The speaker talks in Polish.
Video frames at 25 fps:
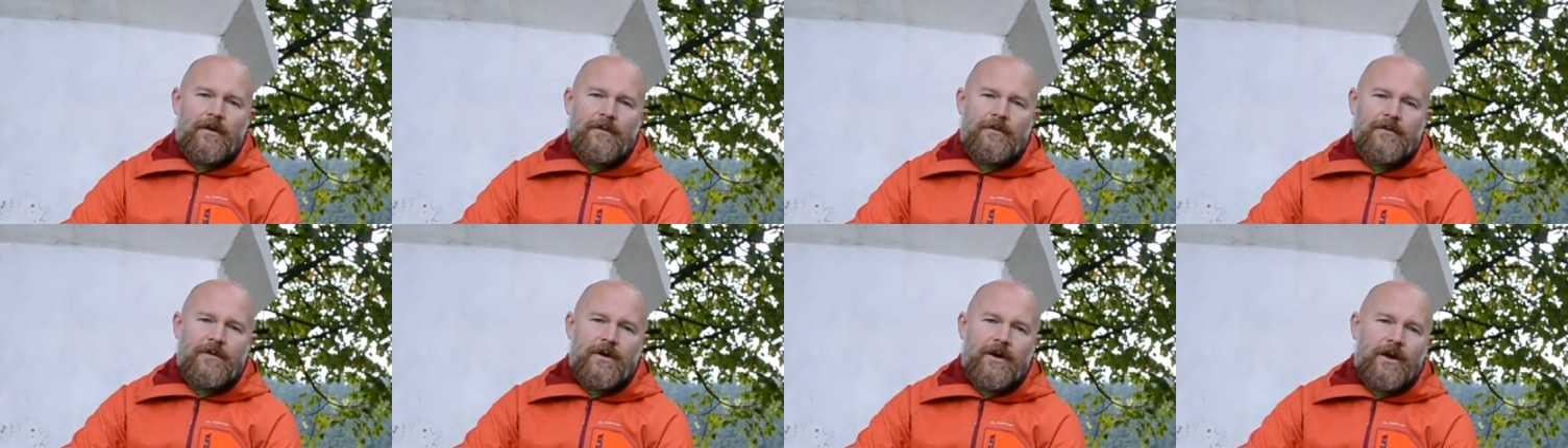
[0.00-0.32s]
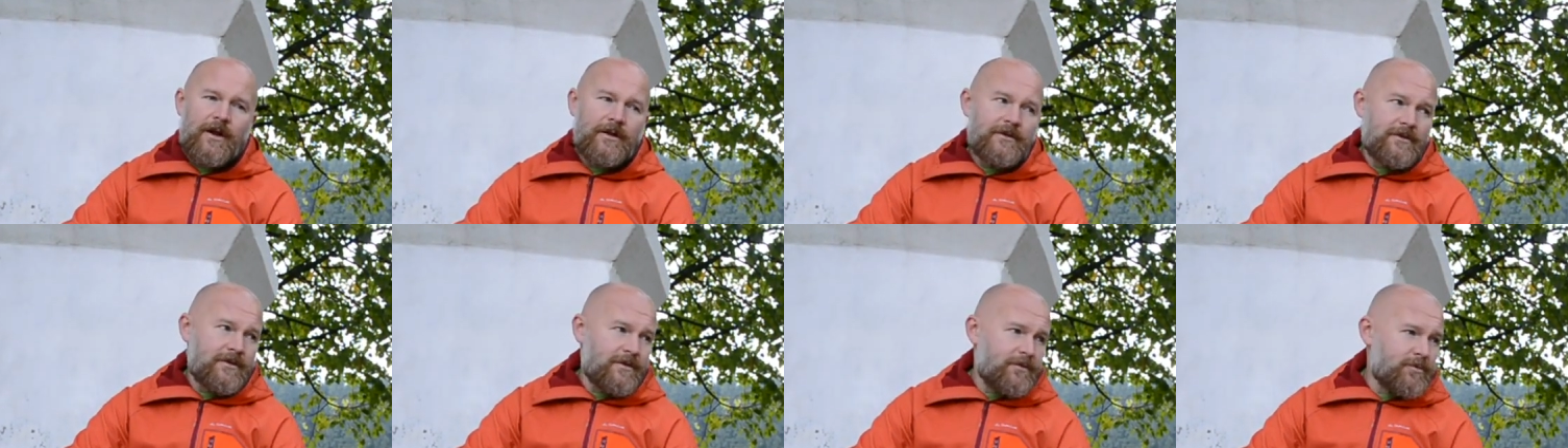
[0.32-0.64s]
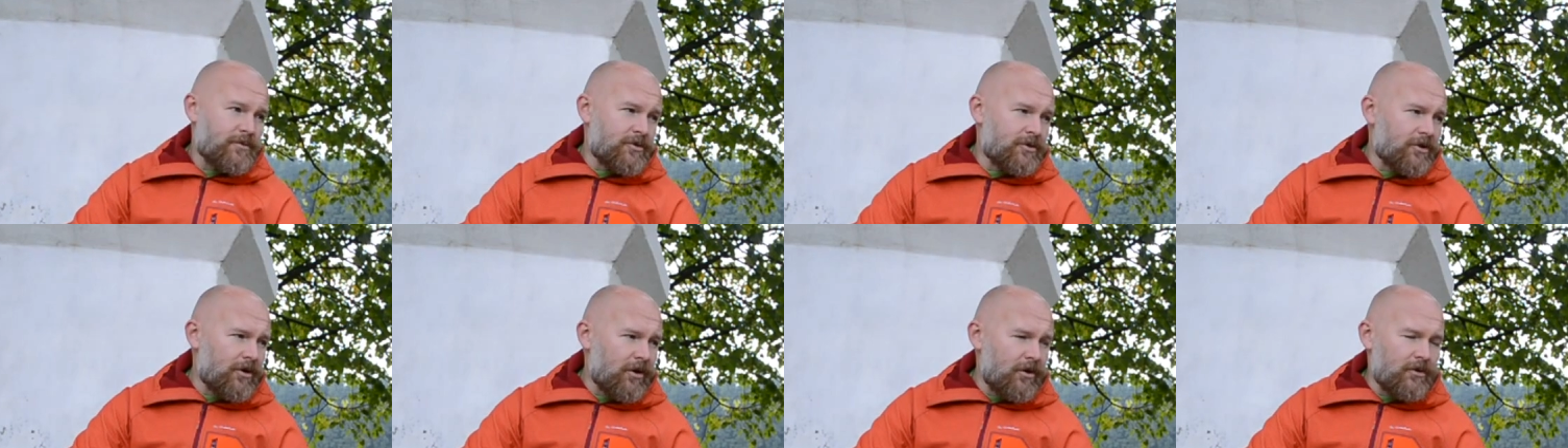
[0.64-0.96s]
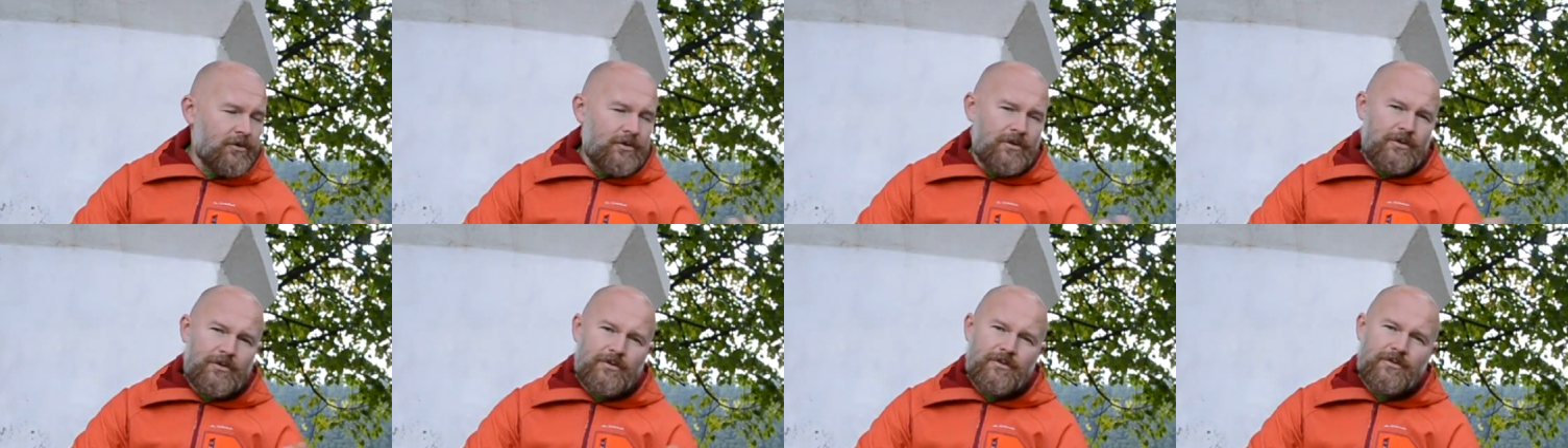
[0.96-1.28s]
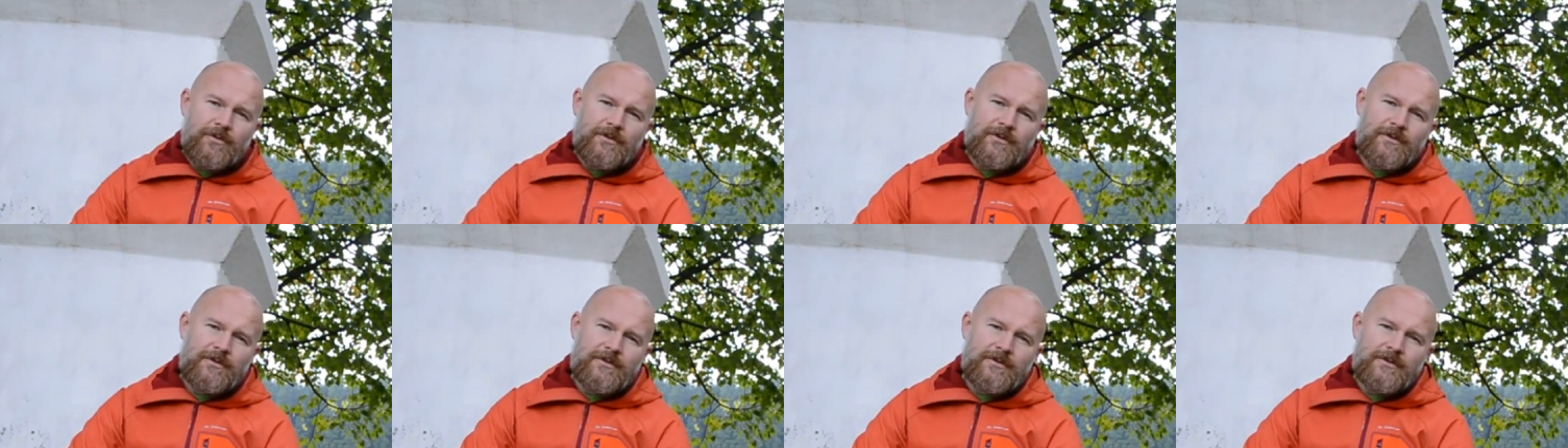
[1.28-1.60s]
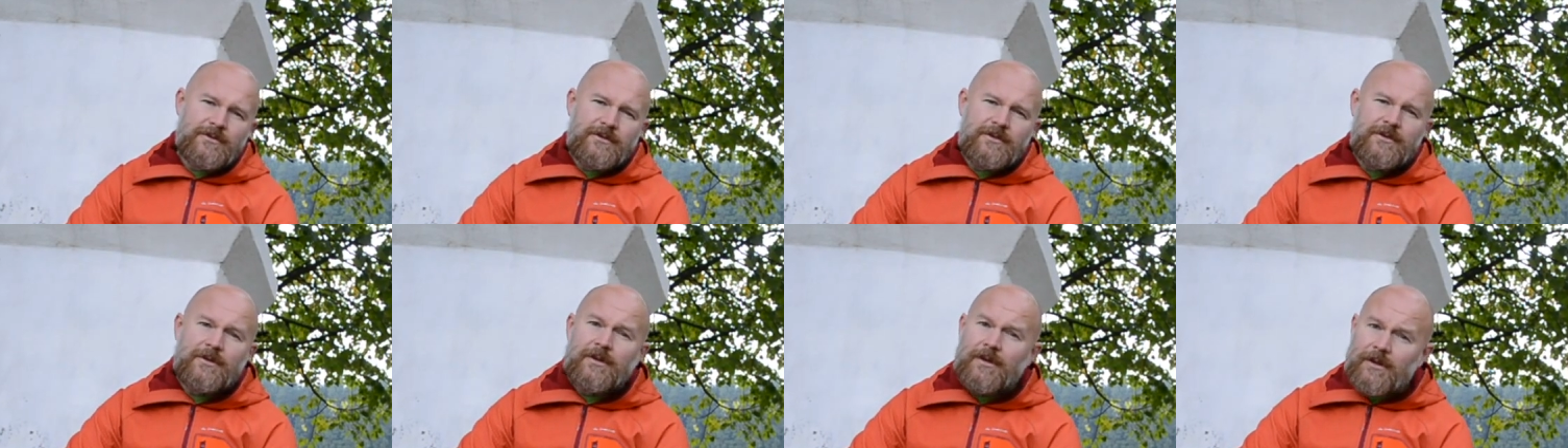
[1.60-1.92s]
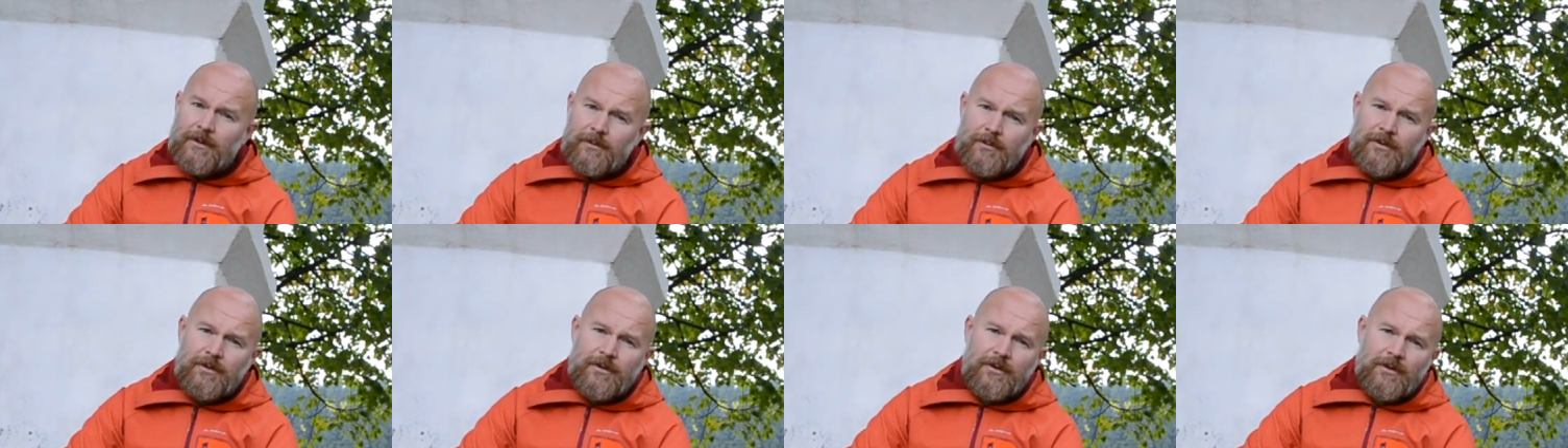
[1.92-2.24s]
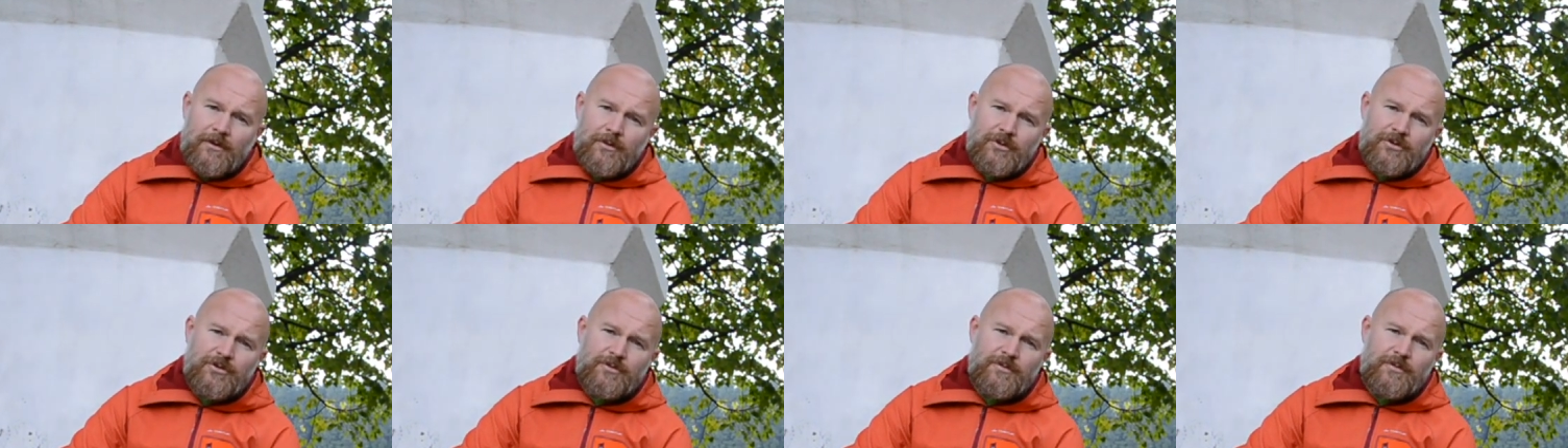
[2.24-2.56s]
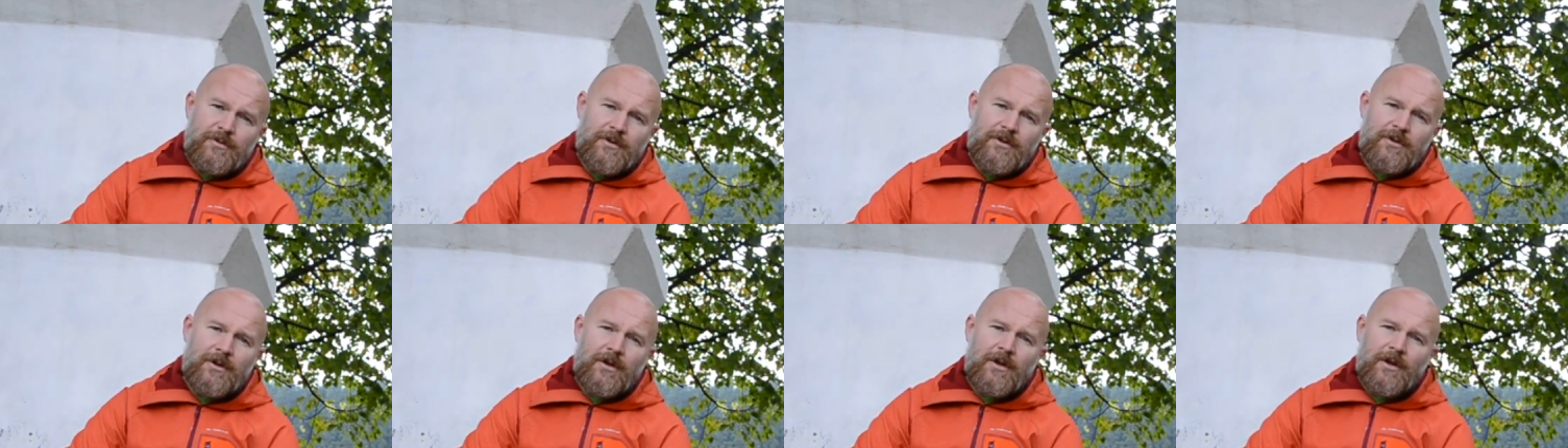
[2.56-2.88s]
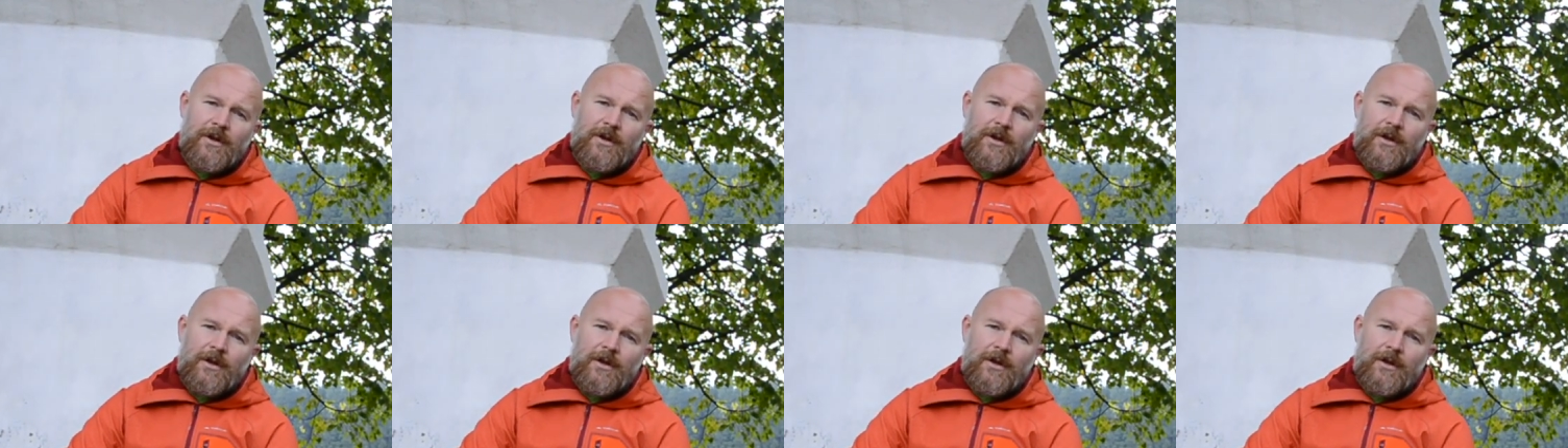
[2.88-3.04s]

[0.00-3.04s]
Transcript: w relacji z przyrodą, z innymi ludźmi,